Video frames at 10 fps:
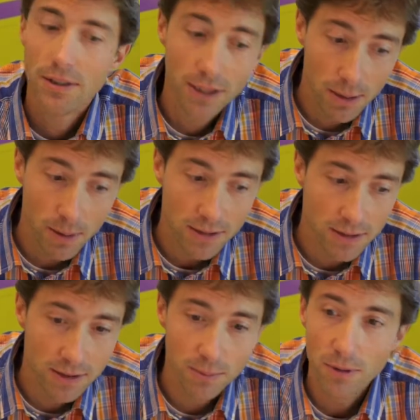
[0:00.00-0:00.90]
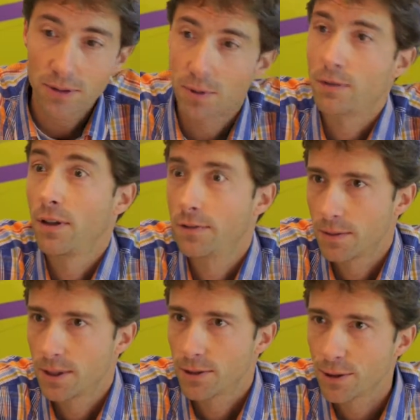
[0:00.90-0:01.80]
ni les participants, ni parfois le
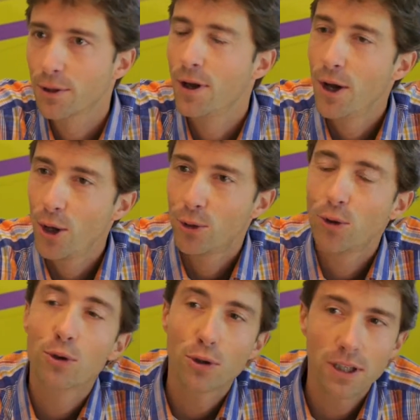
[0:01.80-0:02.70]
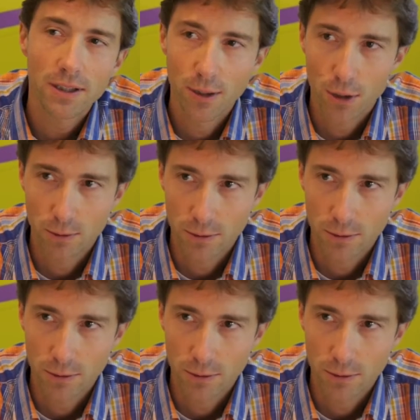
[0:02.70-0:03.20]
formateur n'ont encore regardé leur